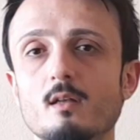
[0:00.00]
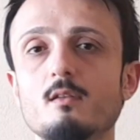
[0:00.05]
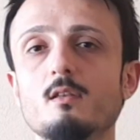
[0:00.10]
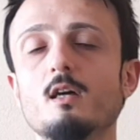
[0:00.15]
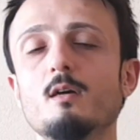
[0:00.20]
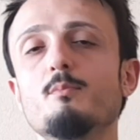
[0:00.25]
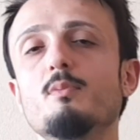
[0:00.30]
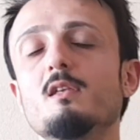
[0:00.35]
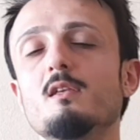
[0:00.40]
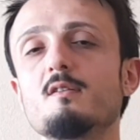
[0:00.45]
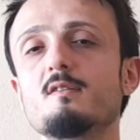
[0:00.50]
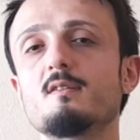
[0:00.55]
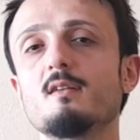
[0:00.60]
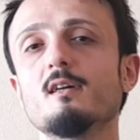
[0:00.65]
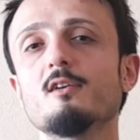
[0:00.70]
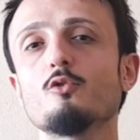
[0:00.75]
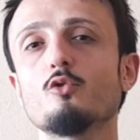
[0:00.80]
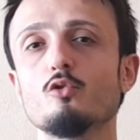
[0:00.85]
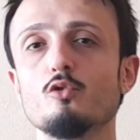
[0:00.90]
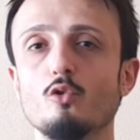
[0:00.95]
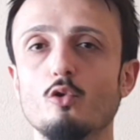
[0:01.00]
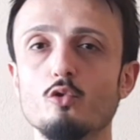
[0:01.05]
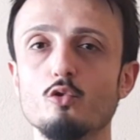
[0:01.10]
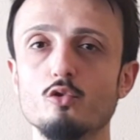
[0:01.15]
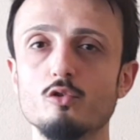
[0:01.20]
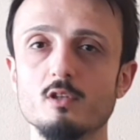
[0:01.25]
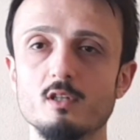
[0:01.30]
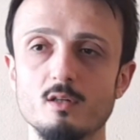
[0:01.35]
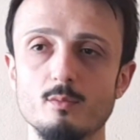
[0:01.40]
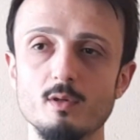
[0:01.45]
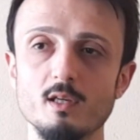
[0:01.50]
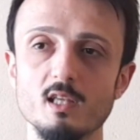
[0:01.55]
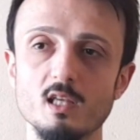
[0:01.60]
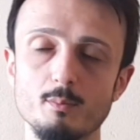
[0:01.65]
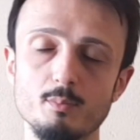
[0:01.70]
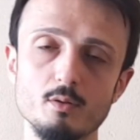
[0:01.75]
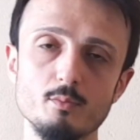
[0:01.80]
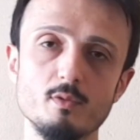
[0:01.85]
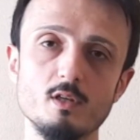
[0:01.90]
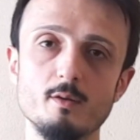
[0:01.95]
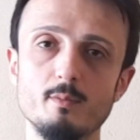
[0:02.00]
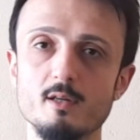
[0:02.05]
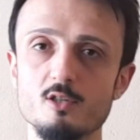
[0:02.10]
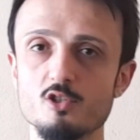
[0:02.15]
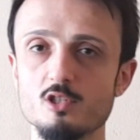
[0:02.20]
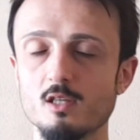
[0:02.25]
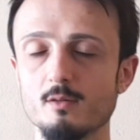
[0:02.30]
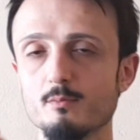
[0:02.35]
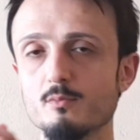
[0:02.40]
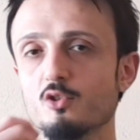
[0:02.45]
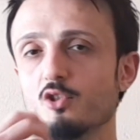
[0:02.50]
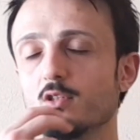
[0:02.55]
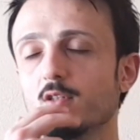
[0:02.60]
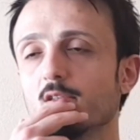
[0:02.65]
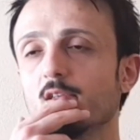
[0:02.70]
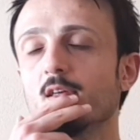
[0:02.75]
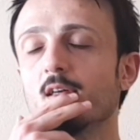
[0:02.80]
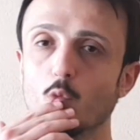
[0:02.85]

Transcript: Hatta bilgisayar oyunları bile yapılmaya başlanmıştı